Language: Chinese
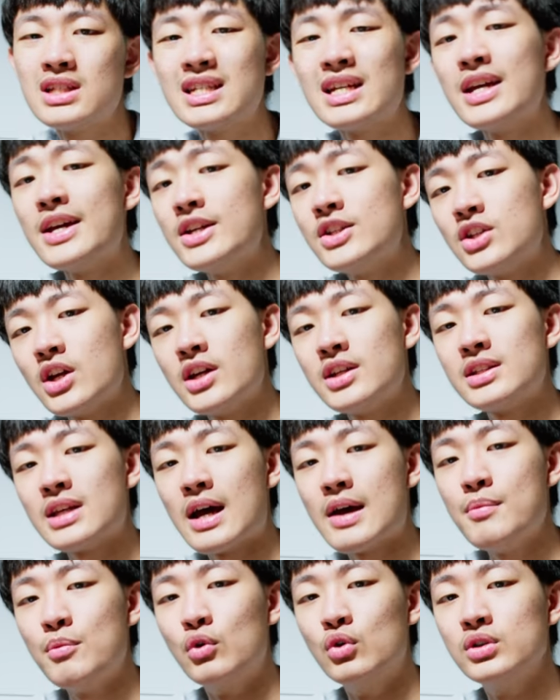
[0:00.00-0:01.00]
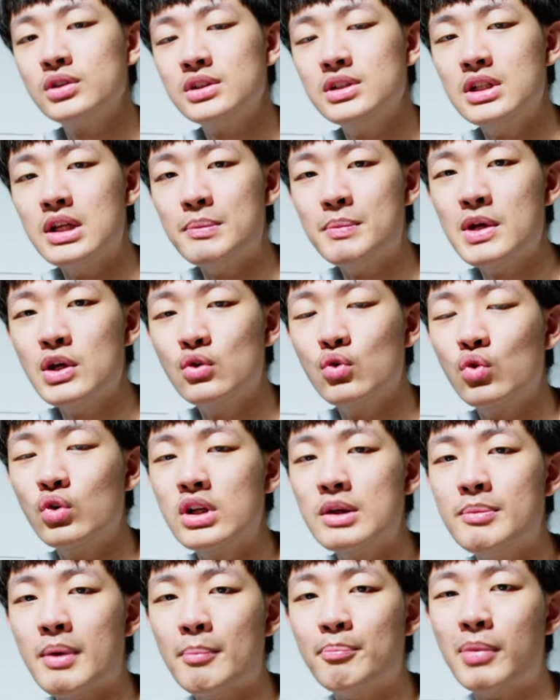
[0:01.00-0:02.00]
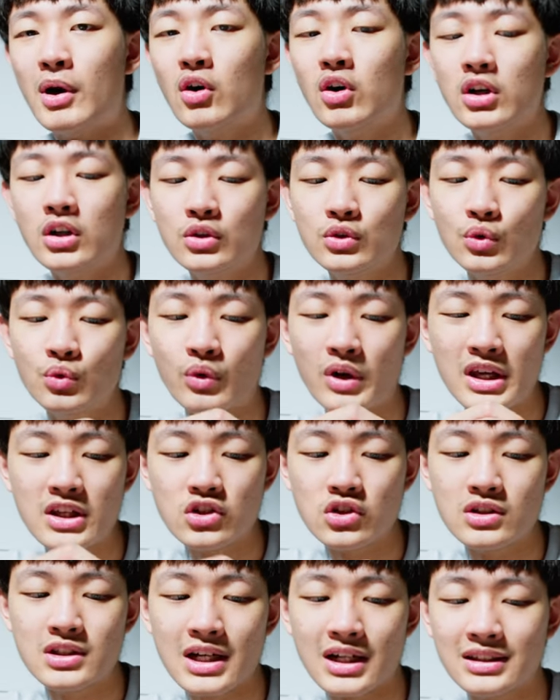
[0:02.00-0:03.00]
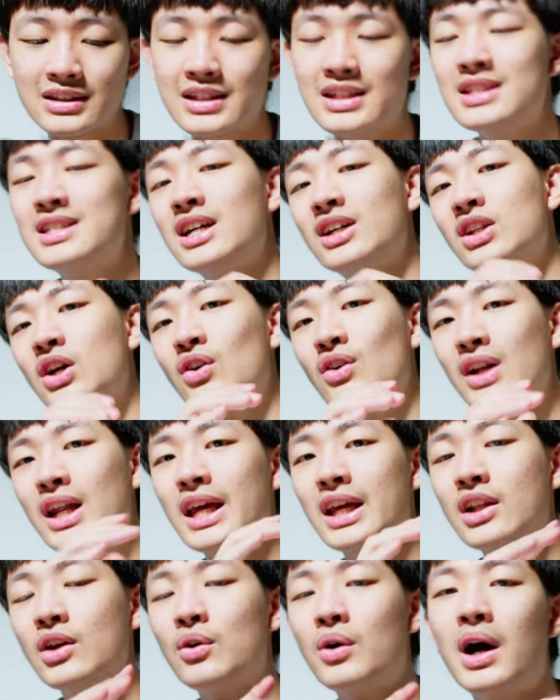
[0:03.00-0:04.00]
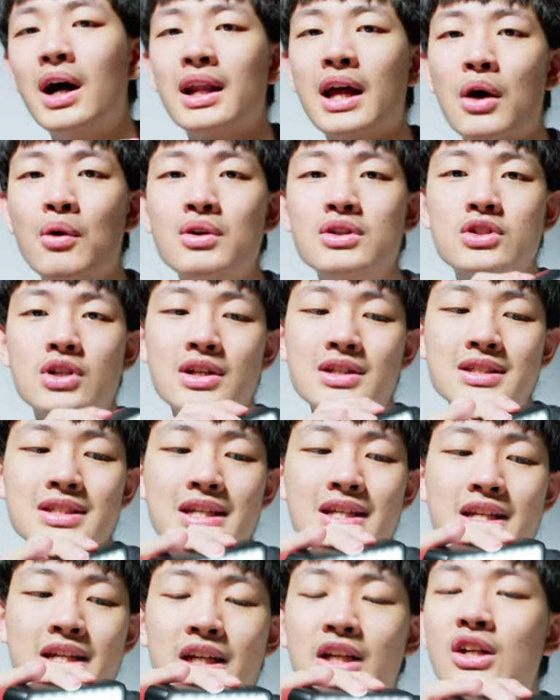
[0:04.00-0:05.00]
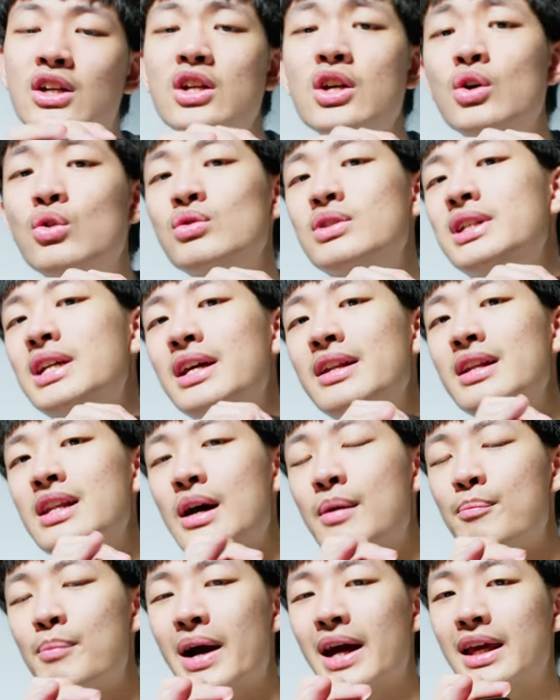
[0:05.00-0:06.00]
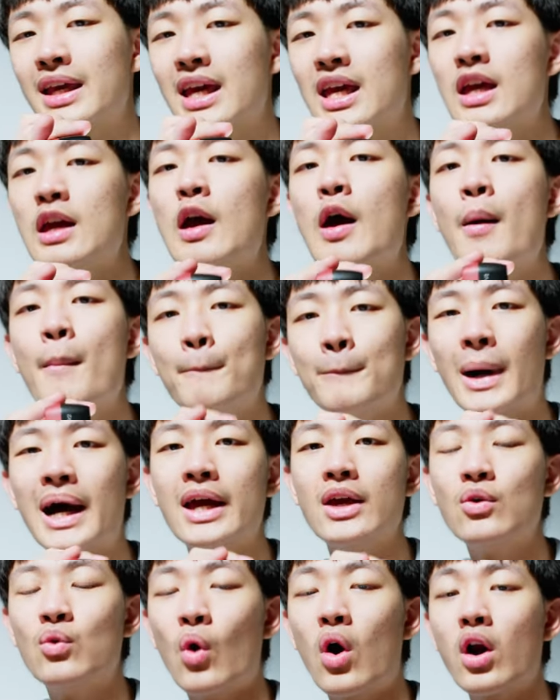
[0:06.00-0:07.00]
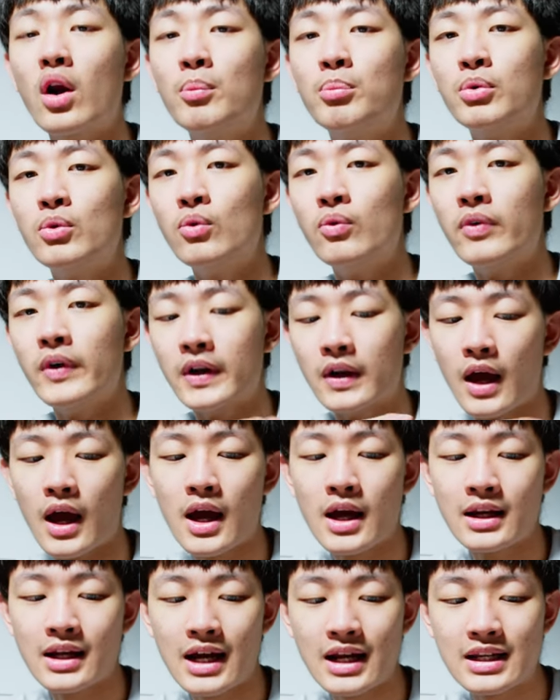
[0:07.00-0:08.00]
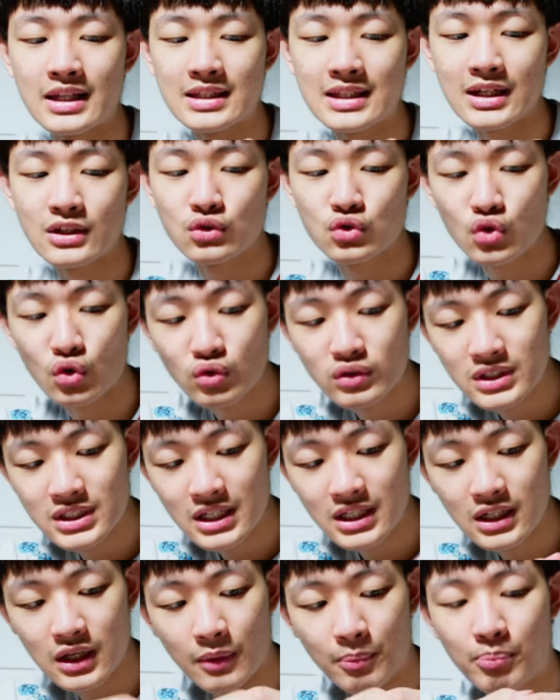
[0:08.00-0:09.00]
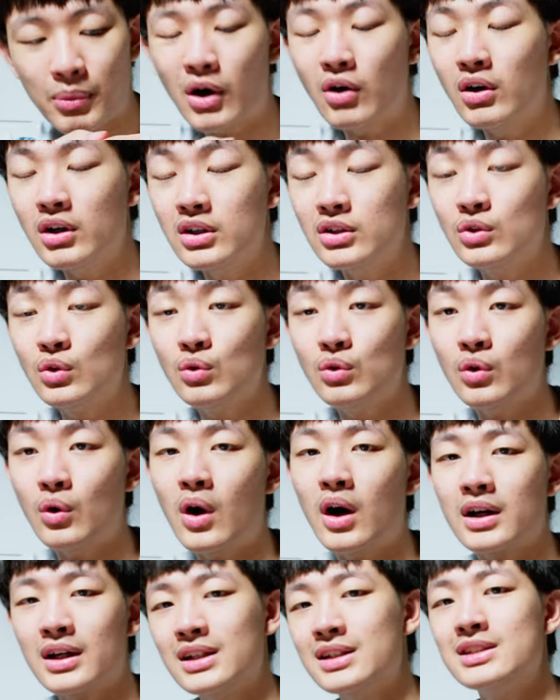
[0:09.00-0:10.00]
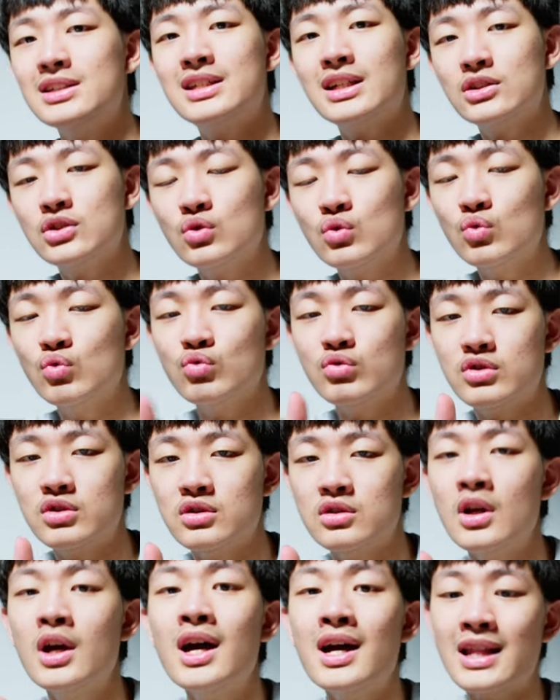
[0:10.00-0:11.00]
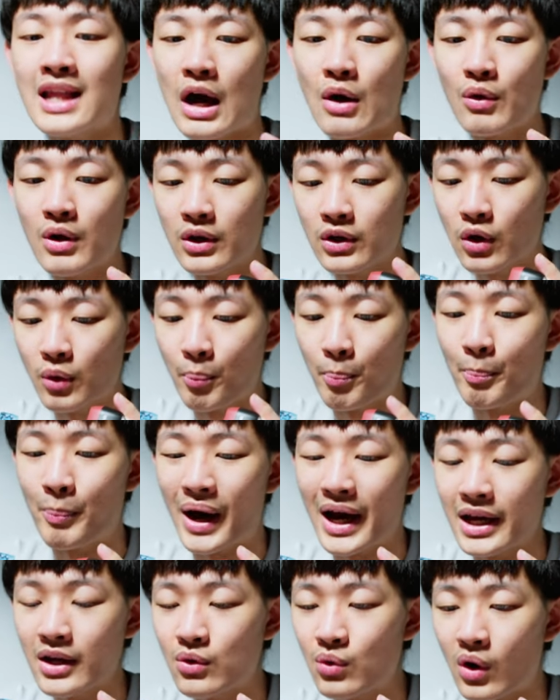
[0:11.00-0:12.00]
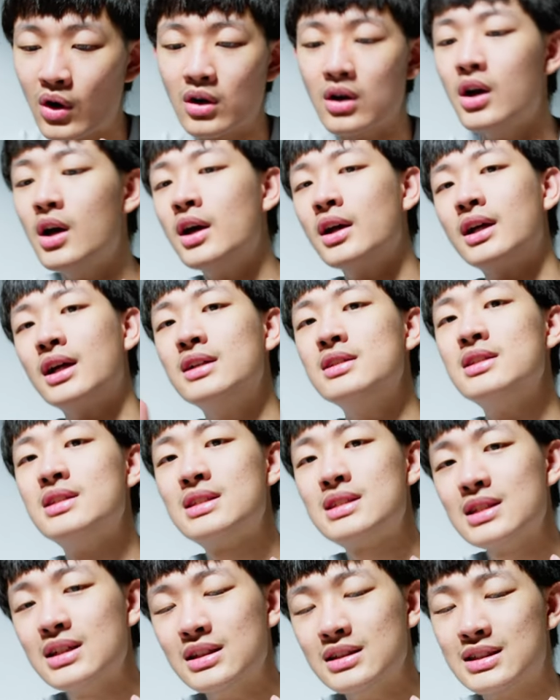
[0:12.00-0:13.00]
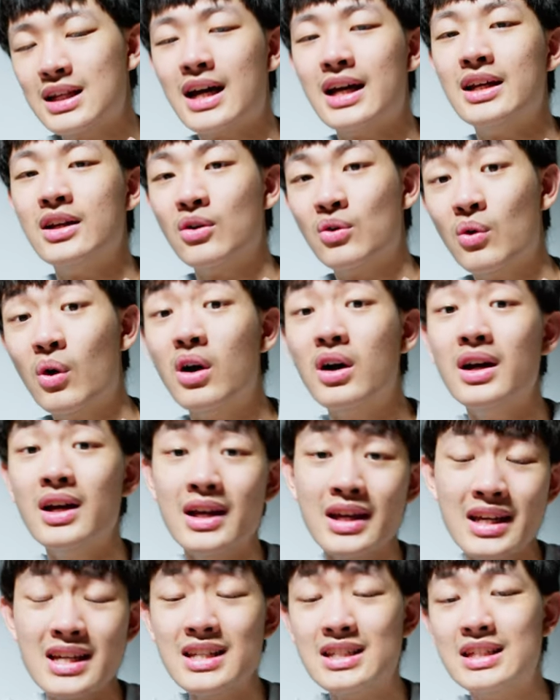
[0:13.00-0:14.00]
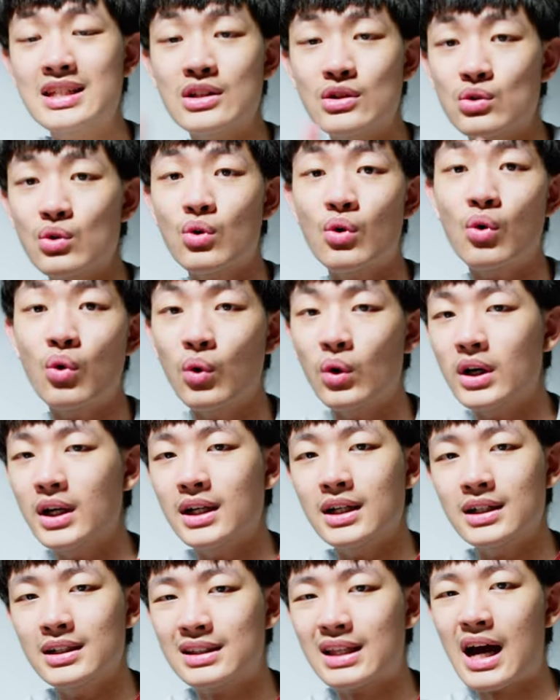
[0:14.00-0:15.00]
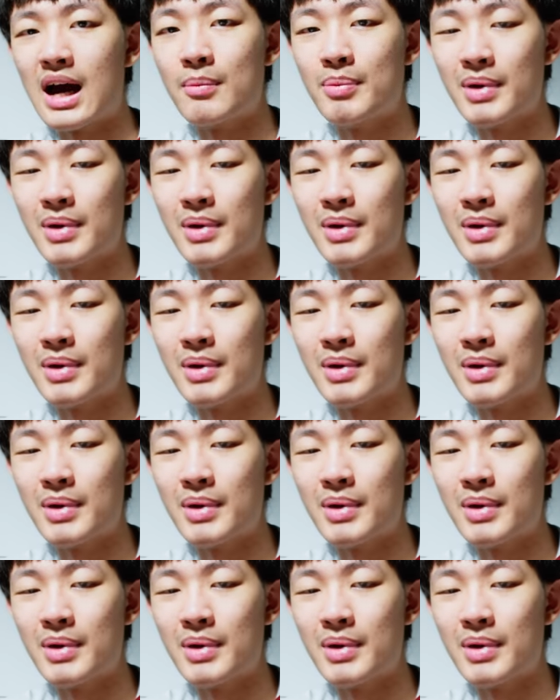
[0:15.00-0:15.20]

在 H S I 模式里面，如果你把饱和度一直降低降到零的话，它会呈现那个六千两百 K。白光的部分，那你在中间的饱和度的话，可能像是五十，它会用白光跟色彩的光一起做混合搭